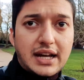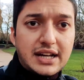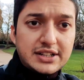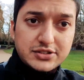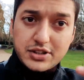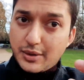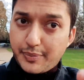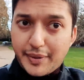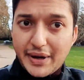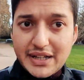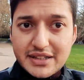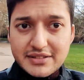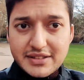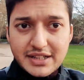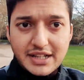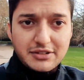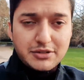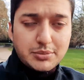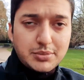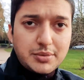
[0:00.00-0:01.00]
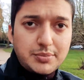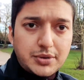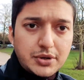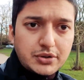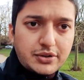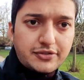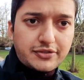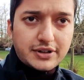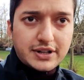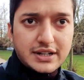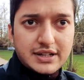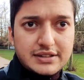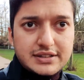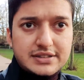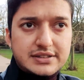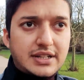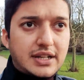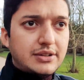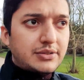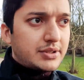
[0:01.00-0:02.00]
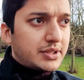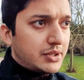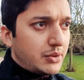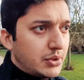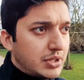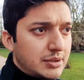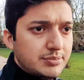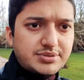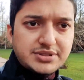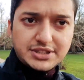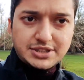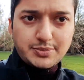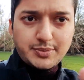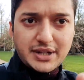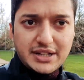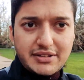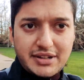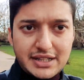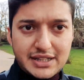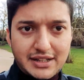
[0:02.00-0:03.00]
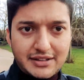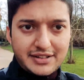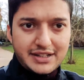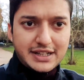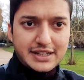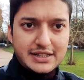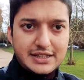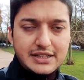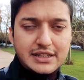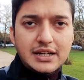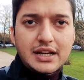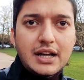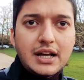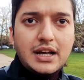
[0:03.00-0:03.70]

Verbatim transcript: ஆக்சுவலாக பார்க்குறதுக்கே ரொம்ப பியூட்டிஃபுல்லாக இருந்துச்சு அது வந்து உங்களுக்கு பிரிட்ஜ் மாதிரியே தெரியாது